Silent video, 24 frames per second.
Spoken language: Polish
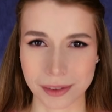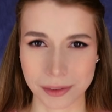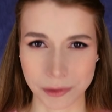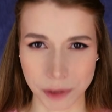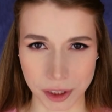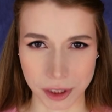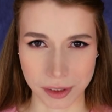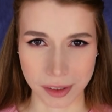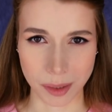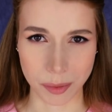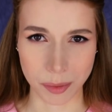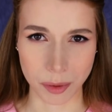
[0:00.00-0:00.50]

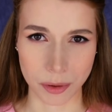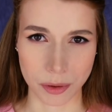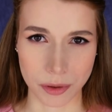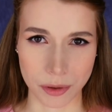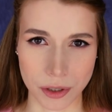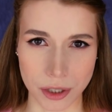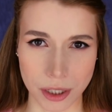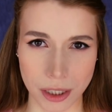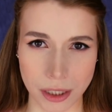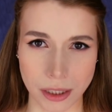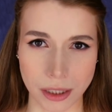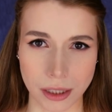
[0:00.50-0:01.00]
Wszystkie
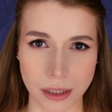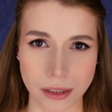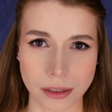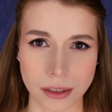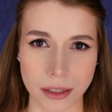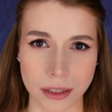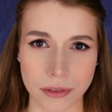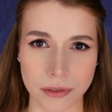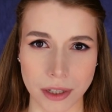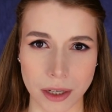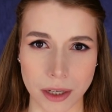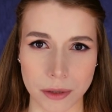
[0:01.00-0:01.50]
połączenia
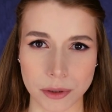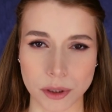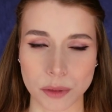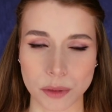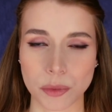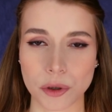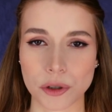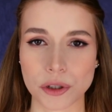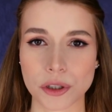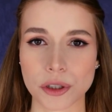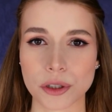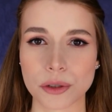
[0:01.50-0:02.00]
trafiały do
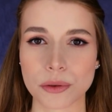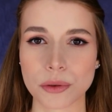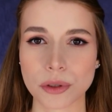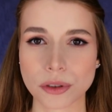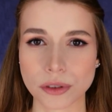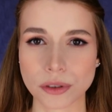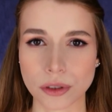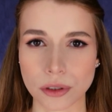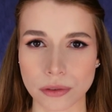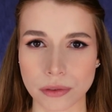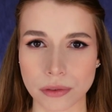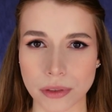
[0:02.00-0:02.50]
poczty
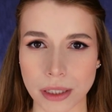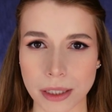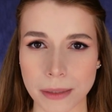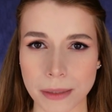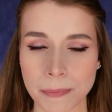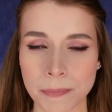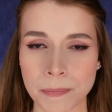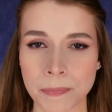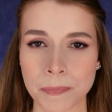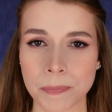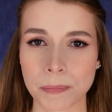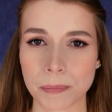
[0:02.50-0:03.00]
głosowej,
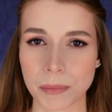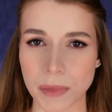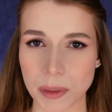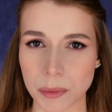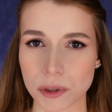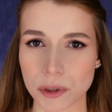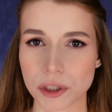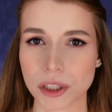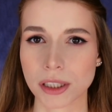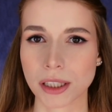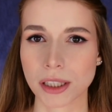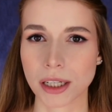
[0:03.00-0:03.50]

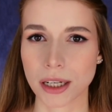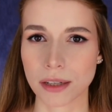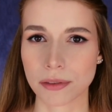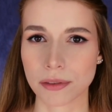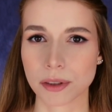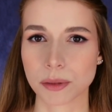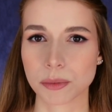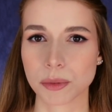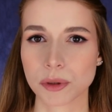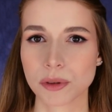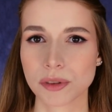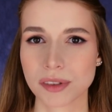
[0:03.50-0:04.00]
mimo że
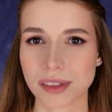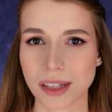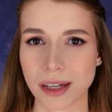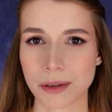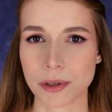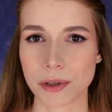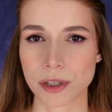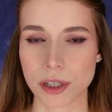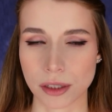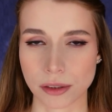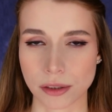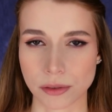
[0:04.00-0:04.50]
telefon był
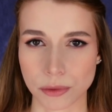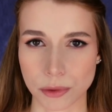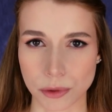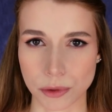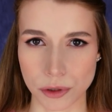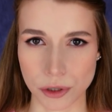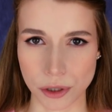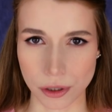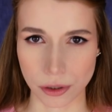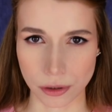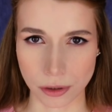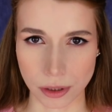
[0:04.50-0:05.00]
cały czas
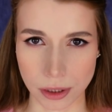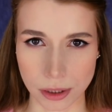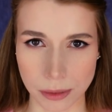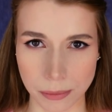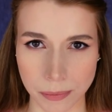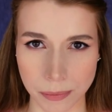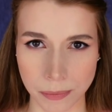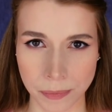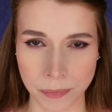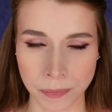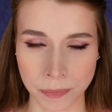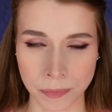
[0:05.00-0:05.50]
włączony.
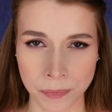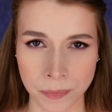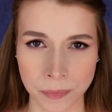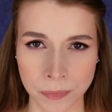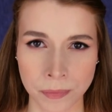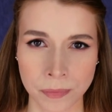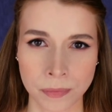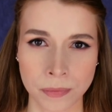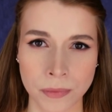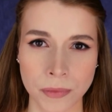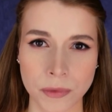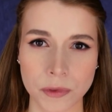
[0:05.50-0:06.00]

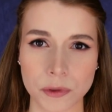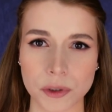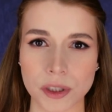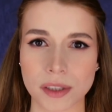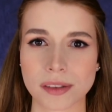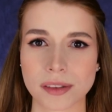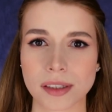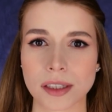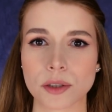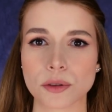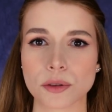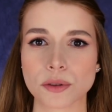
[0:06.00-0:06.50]

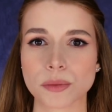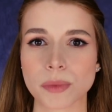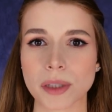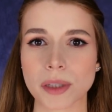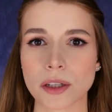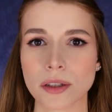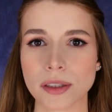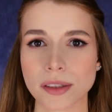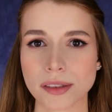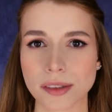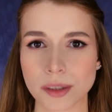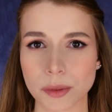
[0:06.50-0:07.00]
28
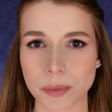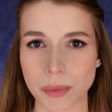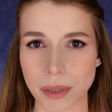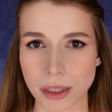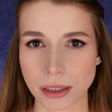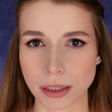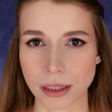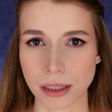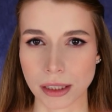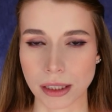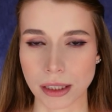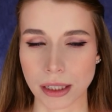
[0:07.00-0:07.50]

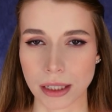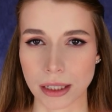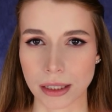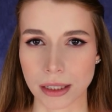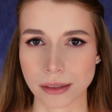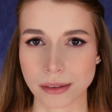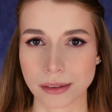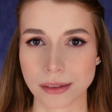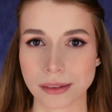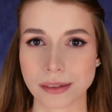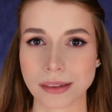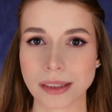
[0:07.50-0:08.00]
listopada
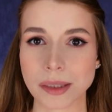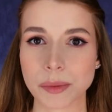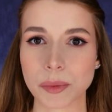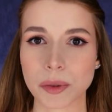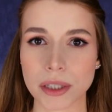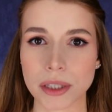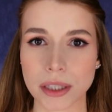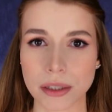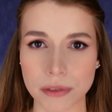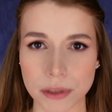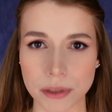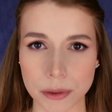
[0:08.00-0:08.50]
Alexis nie
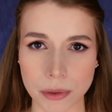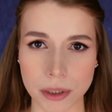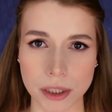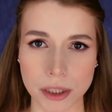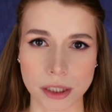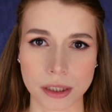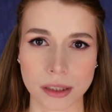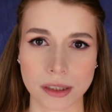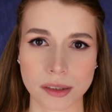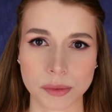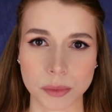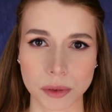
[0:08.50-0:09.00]
pojawiła
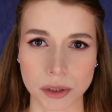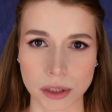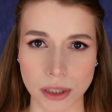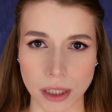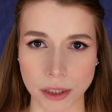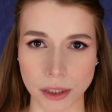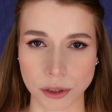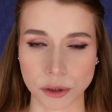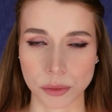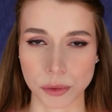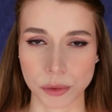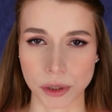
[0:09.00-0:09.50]
się na
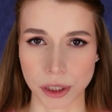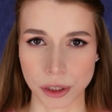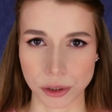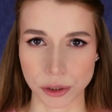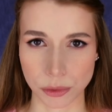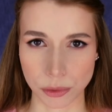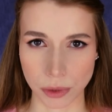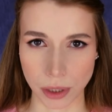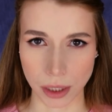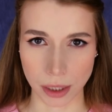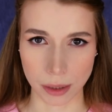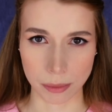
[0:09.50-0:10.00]
spotkaniu z
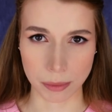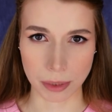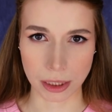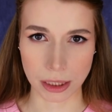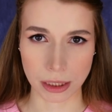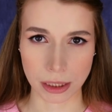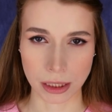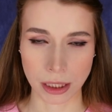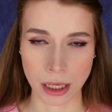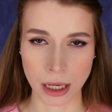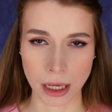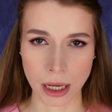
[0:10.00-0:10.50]
przyjaciółkami.